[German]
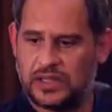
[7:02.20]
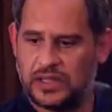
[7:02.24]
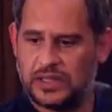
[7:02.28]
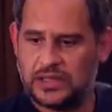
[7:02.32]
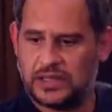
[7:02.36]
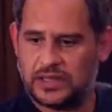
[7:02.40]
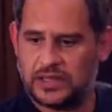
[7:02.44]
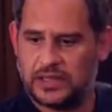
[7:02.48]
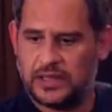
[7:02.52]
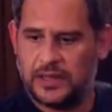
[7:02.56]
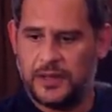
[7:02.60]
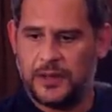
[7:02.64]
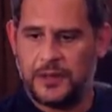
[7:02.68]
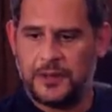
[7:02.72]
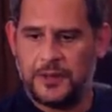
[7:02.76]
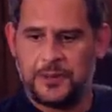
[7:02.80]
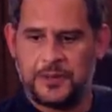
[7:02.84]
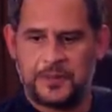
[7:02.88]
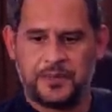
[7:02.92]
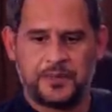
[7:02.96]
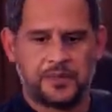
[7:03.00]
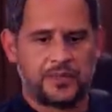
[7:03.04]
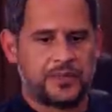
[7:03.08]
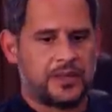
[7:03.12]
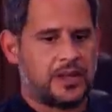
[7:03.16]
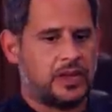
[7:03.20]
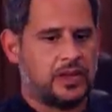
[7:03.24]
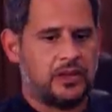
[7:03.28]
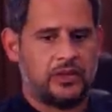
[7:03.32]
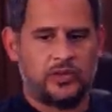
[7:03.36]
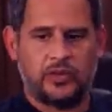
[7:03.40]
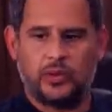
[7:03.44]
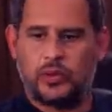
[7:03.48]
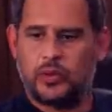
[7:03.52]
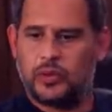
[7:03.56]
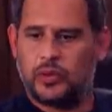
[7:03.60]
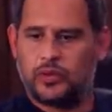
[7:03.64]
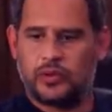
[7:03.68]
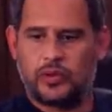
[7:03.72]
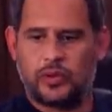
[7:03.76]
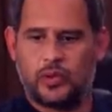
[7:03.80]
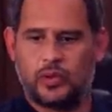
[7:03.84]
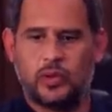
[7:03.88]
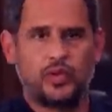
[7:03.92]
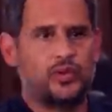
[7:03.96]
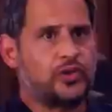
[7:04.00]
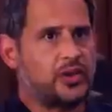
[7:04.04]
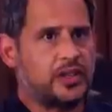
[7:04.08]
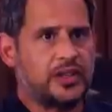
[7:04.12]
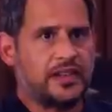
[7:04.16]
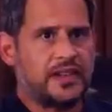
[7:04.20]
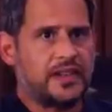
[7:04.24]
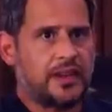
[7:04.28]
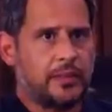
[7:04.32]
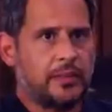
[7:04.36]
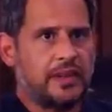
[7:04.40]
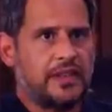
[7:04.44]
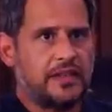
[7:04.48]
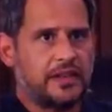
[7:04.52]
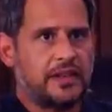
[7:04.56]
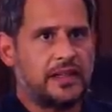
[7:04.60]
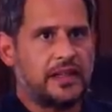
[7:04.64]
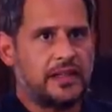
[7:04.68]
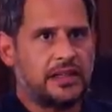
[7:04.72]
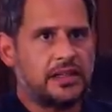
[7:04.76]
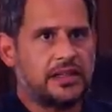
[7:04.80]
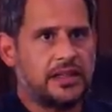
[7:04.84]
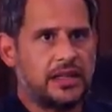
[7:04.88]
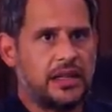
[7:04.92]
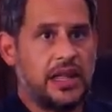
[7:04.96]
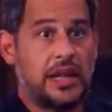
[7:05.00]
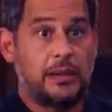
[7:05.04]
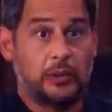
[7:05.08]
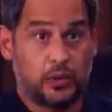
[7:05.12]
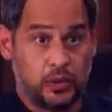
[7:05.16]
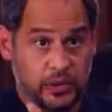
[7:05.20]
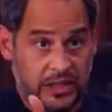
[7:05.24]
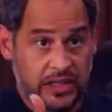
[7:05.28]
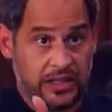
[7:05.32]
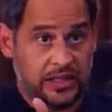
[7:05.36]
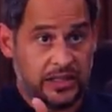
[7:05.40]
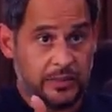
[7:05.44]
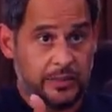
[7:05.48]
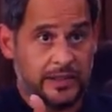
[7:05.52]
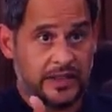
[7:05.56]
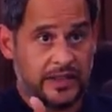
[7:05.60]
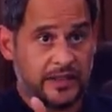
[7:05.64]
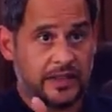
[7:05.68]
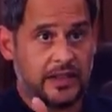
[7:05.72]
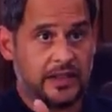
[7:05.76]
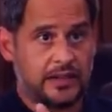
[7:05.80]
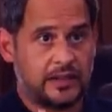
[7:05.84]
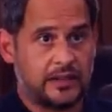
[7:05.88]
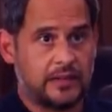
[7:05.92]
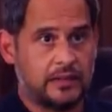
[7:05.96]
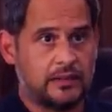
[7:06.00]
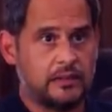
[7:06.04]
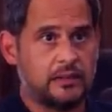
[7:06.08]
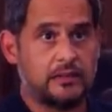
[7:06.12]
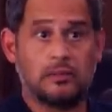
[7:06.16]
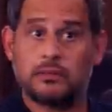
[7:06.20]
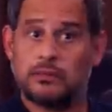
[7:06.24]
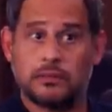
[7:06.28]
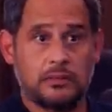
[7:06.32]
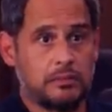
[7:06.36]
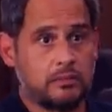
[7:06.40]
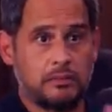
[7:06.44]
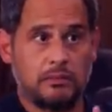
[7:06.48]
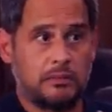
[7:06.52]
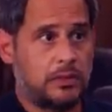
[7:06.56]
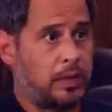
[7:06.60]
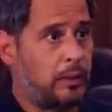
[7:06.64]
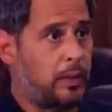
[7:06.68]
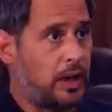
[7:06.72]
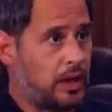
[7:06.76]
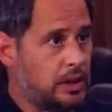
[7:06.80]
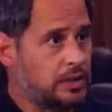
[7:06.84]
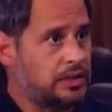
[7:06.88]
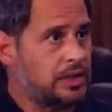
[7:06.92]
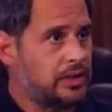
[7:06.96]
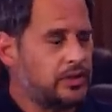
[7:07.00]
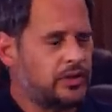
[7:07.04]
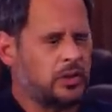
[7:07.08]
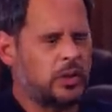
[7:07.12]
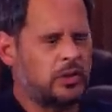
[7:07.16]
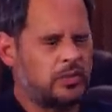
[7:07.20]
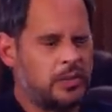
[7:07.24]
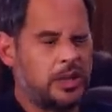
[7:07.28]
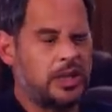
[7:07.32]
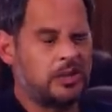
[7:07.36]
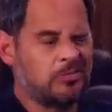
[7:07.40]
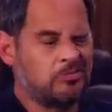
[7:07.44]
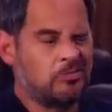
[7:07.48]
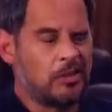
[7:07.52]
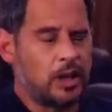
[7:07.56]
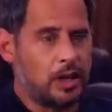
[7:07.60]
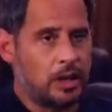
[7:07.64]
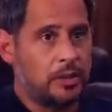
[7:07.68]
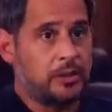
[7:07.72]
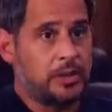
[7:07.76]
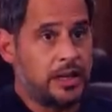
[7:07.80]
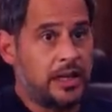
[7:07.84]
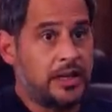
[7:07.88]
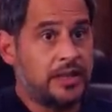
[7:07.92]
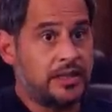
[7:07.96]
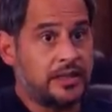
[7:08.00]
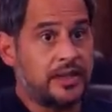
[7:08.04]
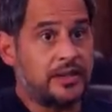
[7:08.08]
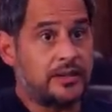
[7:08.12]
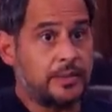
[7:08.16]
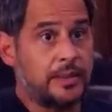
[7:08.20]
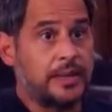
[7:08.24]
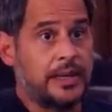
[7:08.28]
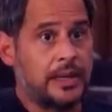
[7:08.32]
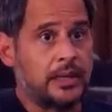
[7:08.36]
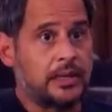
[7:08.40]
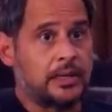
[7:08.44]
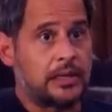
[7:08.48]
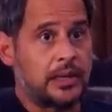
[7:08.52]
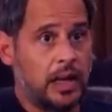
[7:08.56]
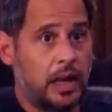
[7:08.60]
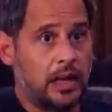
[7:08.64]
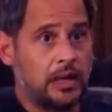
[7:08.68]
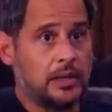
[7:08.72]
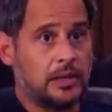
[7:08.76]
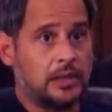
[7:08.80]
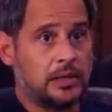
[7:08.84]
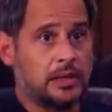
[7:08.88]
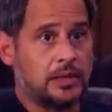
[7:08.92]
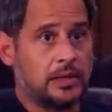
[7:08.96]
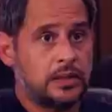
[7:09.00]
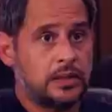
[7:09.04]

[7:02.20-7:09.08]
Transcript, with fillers: wirklich so, so Kustoditzer-mäßig, ne, Helmut Dietl-mäßig, wir machen das so, wie, wie ich das will. Ja?